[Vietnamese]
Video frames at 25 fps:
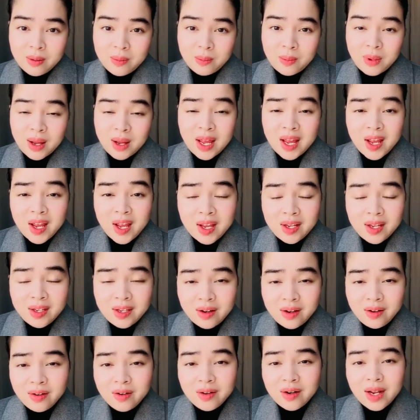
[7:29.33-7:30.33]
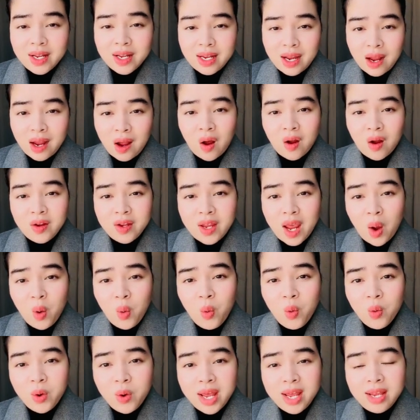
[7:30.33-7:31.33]
mà những người này chắc họ
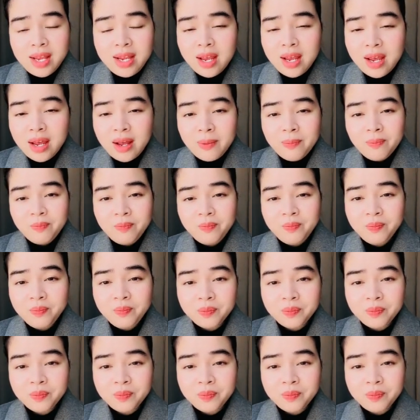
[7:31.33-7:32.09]
giấu cái um,